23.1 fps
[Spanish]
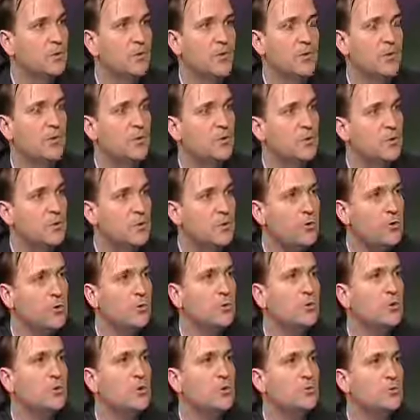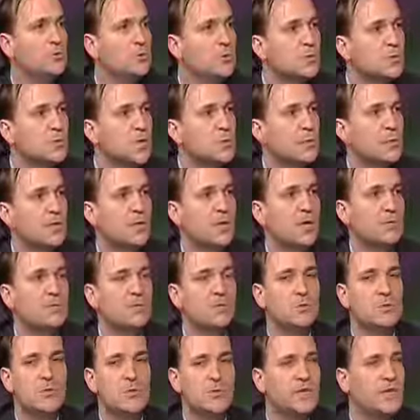pero no hemos conservado
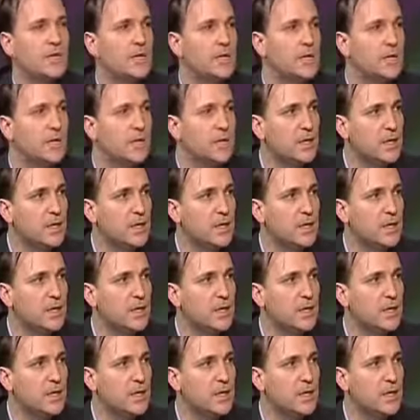absolutamente